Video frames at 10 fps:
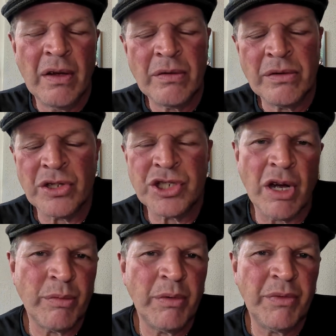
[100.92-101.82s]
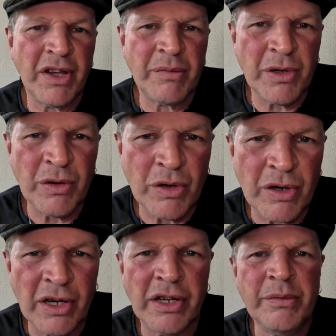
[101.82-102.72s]
Und dann schauen wir ihm, darf man
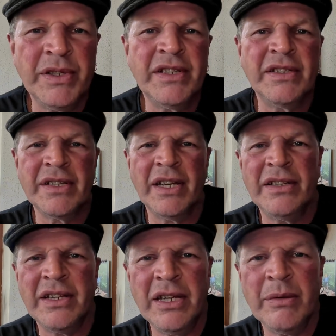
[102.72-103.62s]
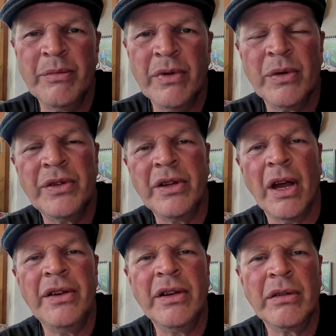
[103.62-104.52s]
nur eine gewisse Zeit geben und
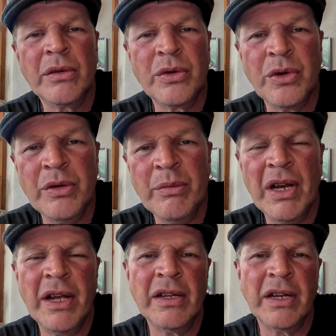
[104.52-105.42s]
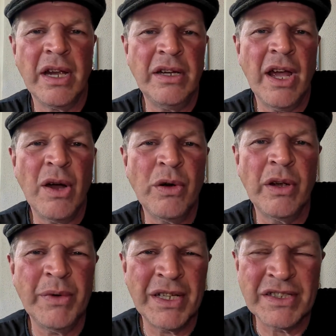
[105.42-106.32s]
dann können wir leider keine
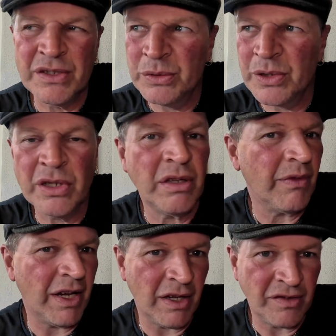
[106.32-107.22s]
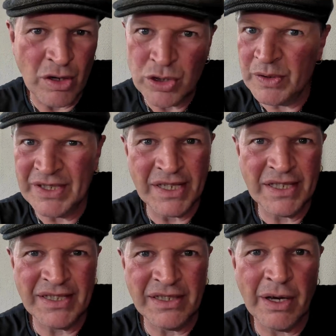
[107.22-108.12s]
Auge mehr zudrücken, weil er ist auch schon
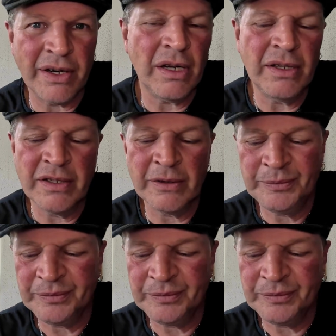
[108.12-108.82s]
16 Jahre alt.